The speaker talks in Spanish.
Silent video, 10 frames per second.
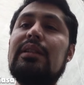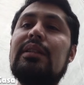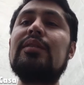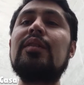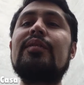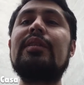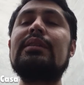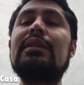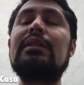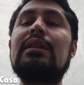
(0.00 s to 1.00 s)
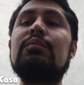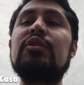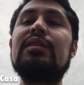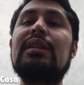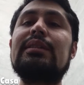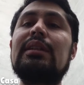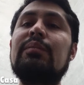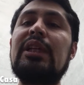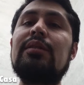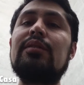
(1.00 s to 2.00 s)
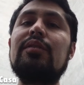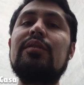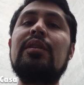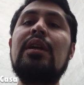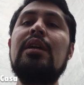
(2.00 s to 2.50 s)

Entonces ya tenemos tres elementos,